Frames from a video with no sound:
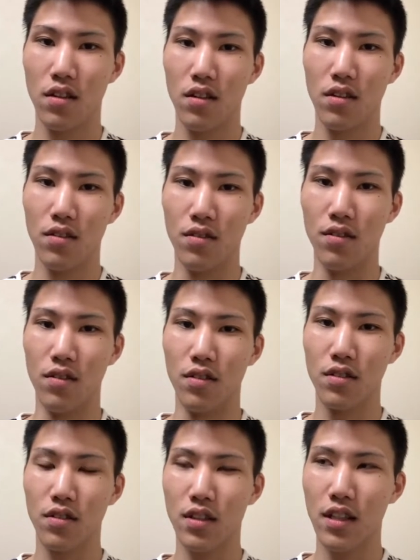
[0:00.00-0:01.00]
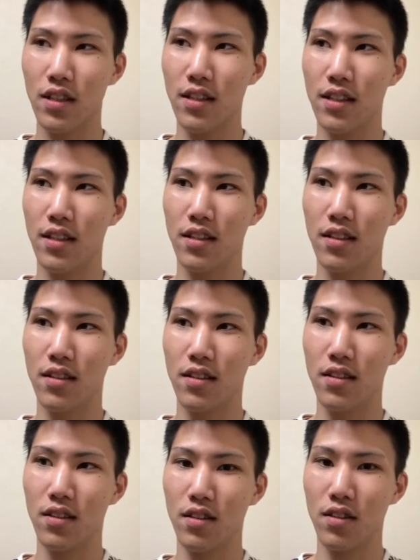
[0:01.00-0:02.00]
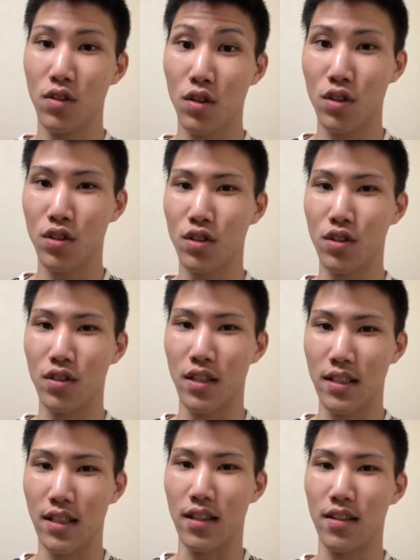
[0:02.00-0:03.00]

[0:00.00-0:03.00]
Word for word: うんそこだけはご了承ください、